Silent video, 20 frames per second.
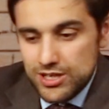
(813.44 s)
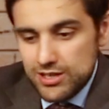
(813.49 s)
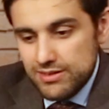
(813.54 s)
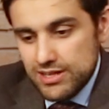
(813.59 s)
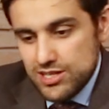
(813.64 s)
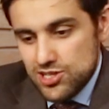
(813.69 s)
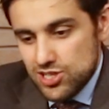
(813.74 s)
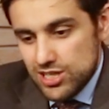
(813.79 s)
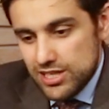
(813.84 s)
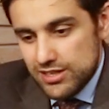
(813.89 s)

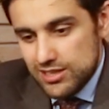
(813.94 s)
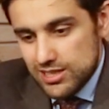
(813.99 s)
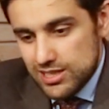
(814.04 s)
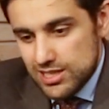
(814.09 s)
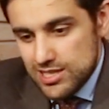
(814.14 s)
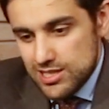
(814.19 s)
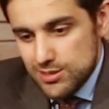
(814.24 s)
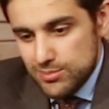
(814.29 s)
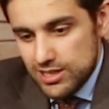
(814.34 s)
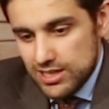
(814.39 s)
права
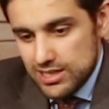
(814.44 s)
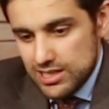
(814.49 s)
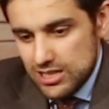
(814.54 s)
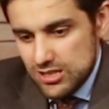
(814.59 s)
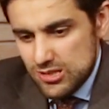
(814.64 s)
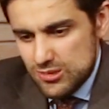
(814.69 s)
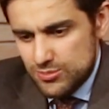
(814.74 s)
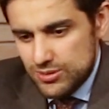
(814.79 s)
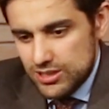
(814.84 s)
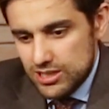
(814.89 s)
человека и
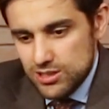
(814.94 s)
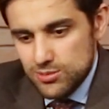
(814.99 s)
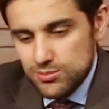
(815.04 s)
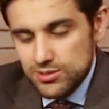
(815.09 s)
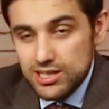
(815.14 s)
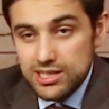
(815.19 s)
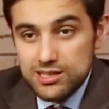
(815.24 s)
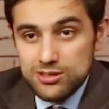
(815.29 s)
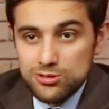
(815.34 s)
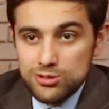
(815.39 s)
демократии, поэтому
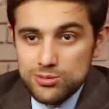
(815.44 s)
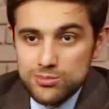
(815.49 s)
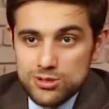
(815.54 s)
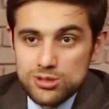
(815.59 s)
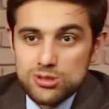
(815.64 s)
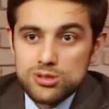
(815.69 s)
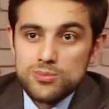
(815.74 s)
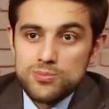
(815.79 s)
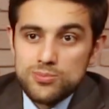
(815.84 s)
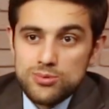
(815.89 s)
я не
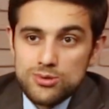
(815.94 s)
думаю, что